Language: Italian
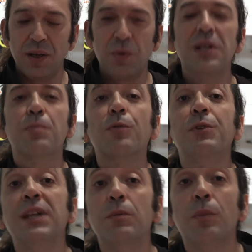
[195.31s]
quindi
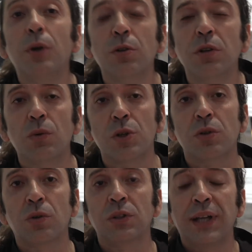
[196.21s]
approfittiamo molto di
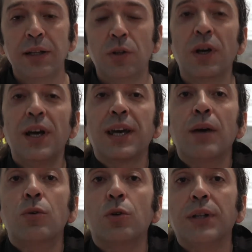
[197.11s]
questo contatto che è
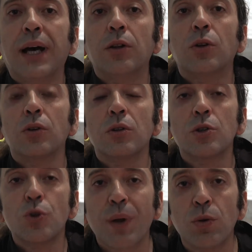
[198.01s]
un contatto
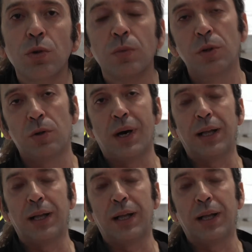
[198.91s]
soprattutto molto